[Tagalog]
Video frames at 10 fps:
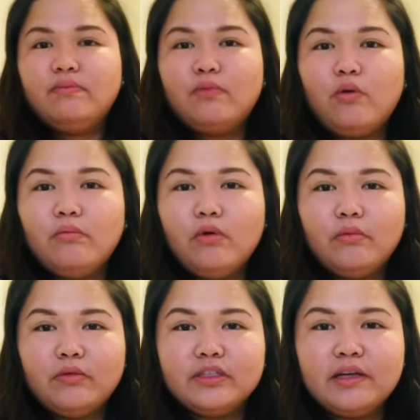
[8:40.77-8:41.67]
pom-pom
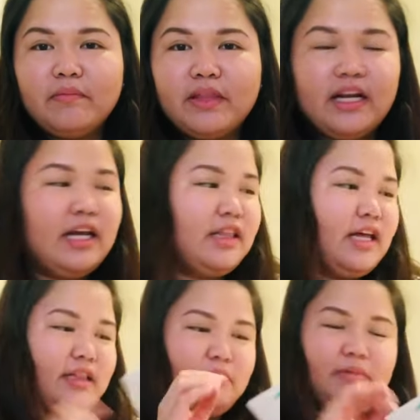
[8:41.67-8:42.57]
or something like
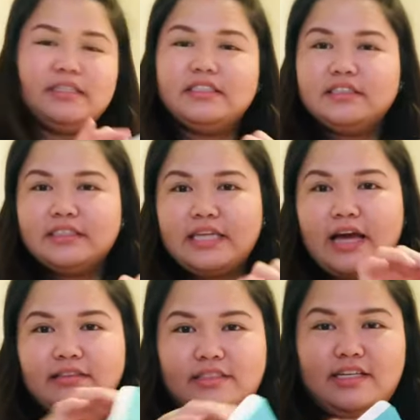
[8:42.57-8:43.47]
that. But yeah,
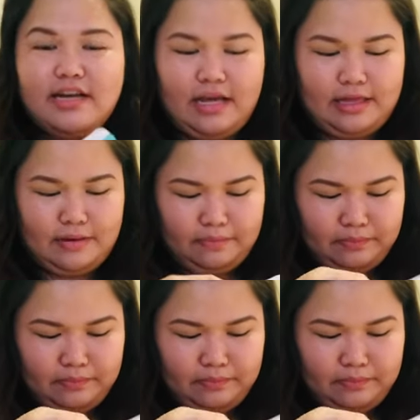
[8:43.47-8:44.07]
tingnan natin.